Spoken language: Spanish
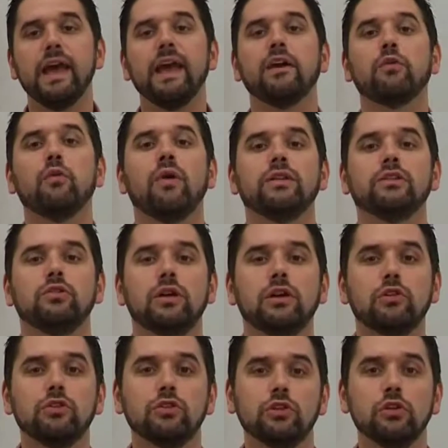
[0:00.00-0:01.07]
En cuanto al
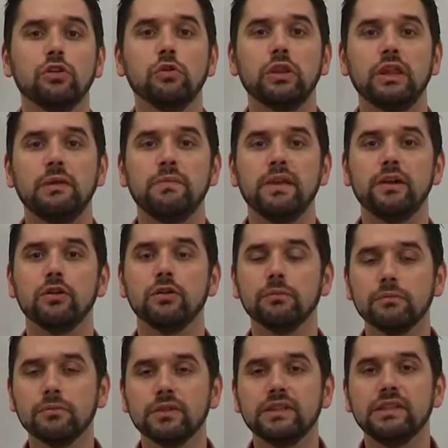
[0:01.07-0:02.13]
control
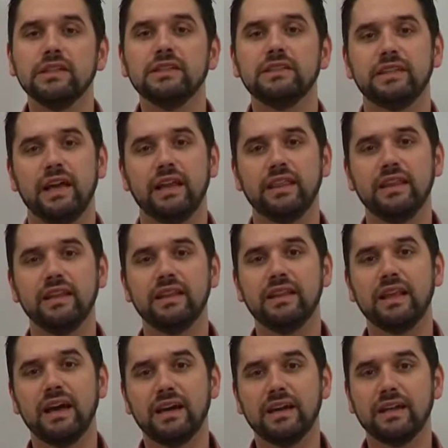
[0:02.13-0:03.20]
glucémico, se
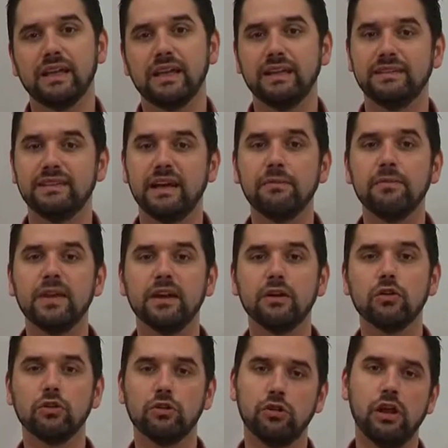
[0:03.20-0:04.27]
acepta que está bien
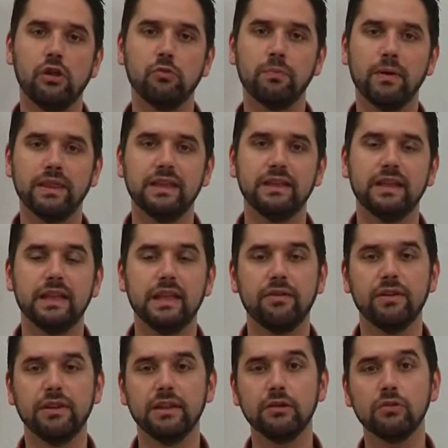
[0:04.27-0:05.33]
controlado un paciente
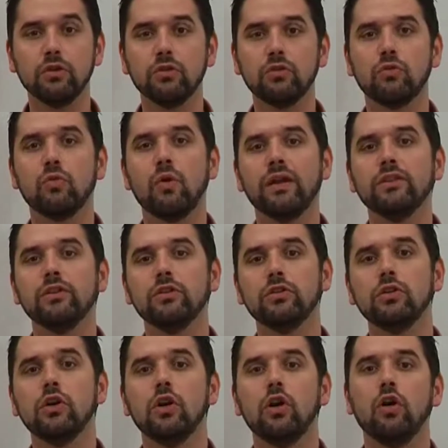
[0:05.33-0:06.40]
diabético
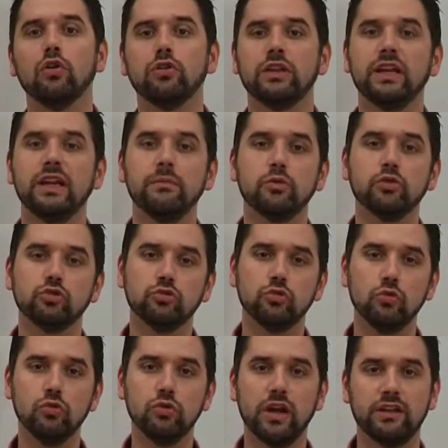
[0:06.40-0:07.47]
cuando obtenemos
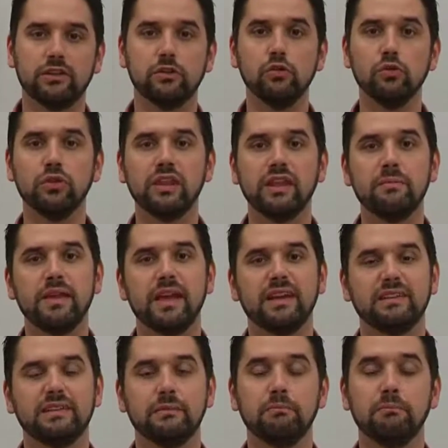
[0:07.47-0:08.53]
unas
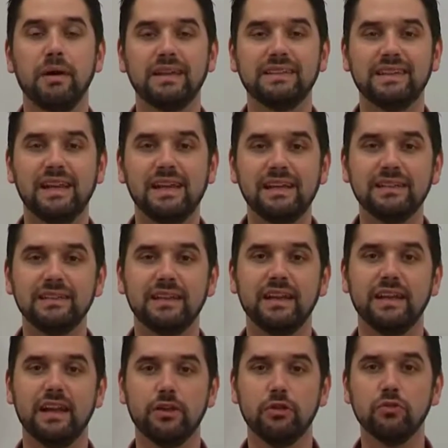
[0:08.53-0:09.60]
glucemias basales
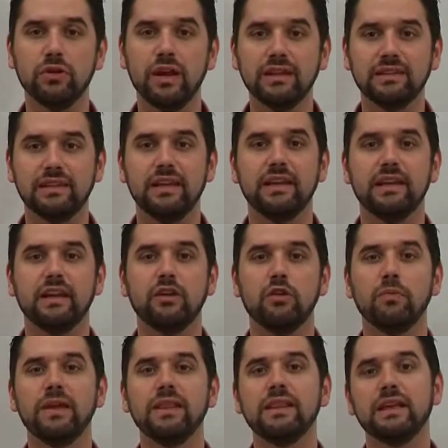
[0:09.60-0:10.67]
en ayunas entre
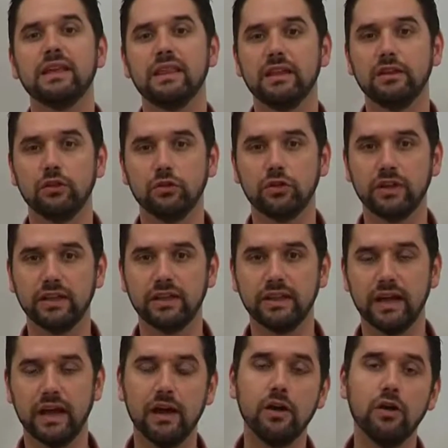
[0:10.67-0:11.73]
90 y
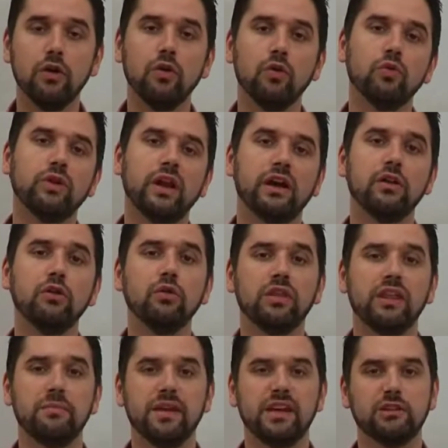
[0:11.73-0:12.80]
130, unas
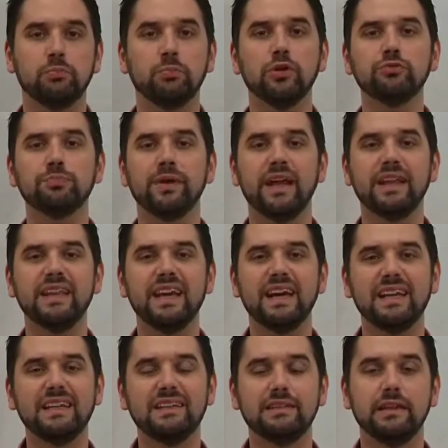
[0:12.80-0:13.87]
glucemias
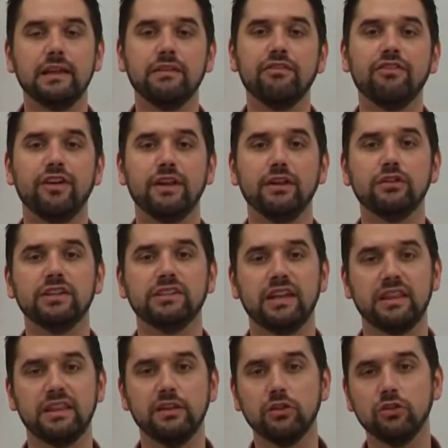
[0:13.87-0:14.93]
postprandiales inferiores
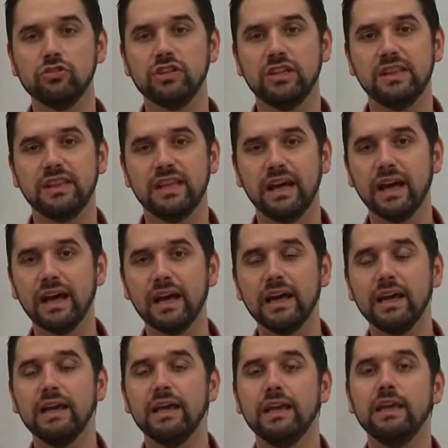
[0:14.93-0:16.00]
a 180
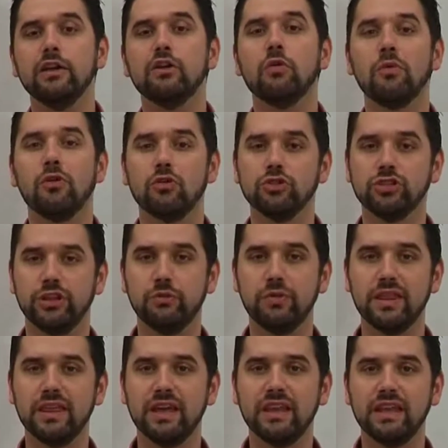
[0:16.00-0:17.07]
y como
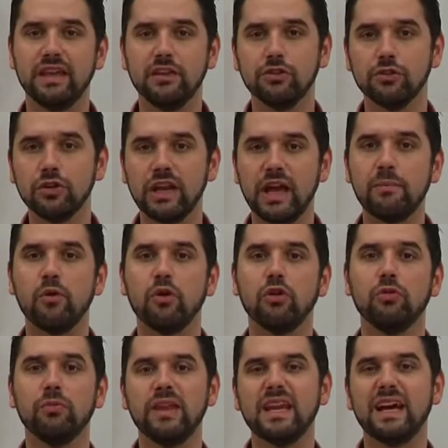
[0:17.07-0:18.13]
consecuencia de ello la
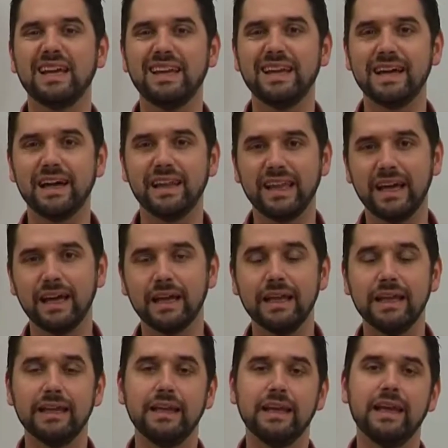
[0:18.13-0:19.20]
hemoglobina glicada
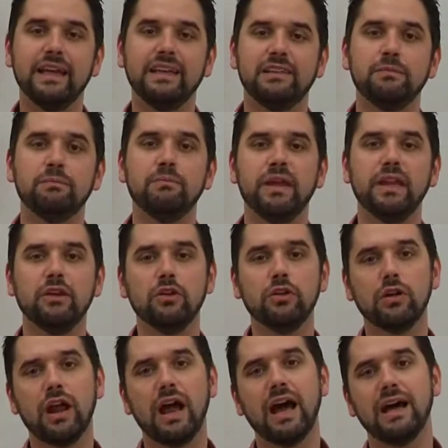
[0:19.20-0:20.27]
es
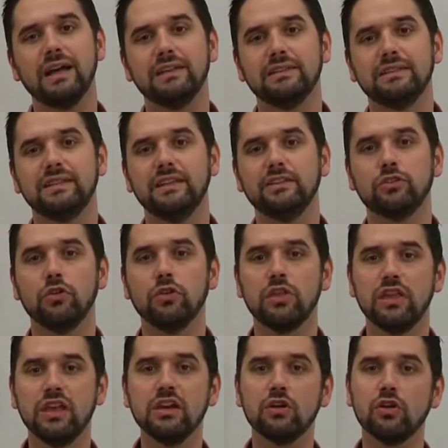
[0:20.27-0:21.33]
menor a
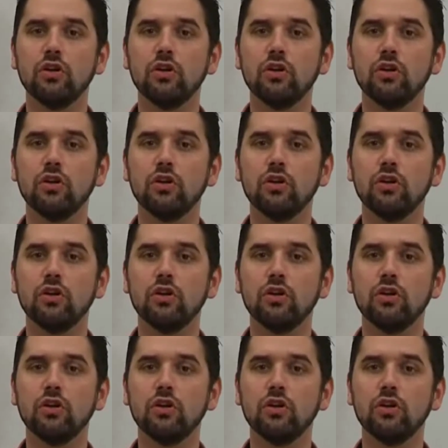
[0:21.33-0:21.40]
6,5